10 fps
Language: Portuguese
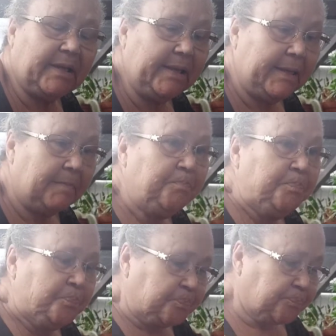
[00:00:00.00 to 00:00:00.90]
aí.
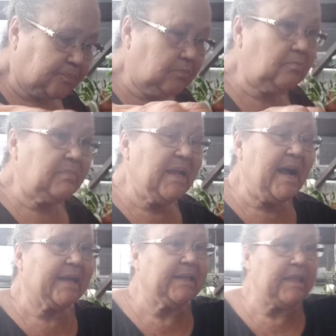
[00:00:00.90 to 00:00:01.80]

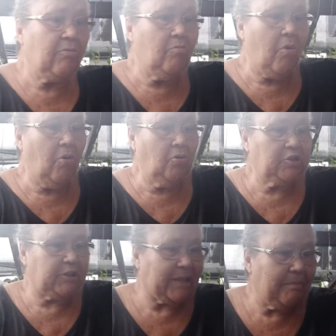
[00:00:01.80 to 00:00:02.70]
Aqui tem um
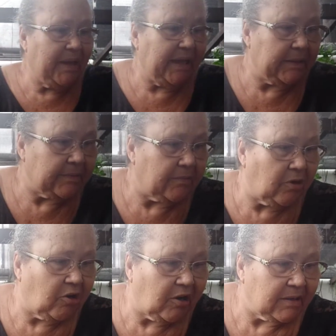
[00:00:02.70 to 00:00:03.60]
monte também,
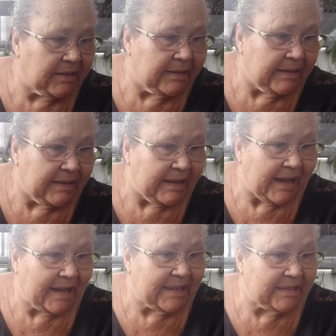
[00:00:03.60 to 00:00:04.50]
ó.
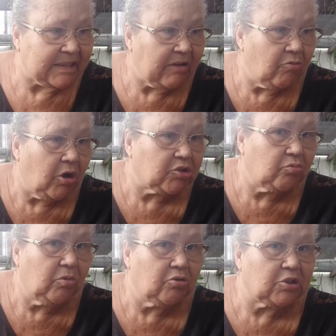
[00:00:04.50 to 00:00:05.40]
Aqui tem
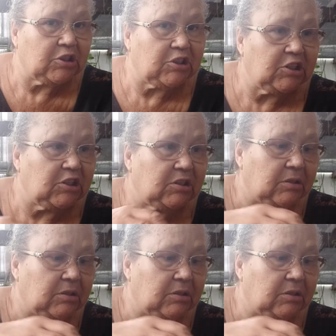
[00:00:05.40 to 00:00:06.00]
outro monte de...